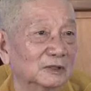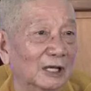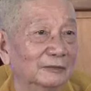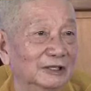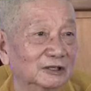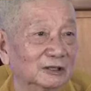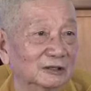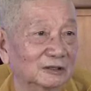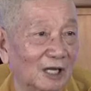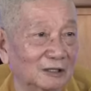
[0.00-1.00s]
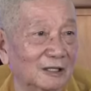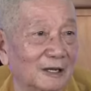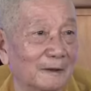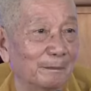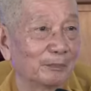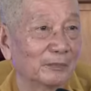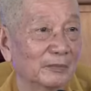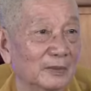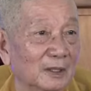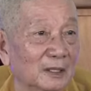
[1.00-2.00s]
Tại vì sự thật á,
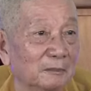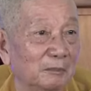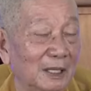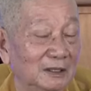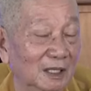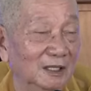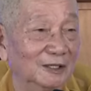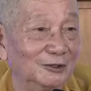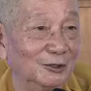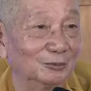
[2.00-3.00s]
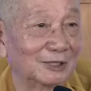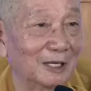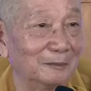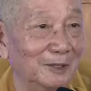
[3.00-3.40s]
bây giờ chúng ta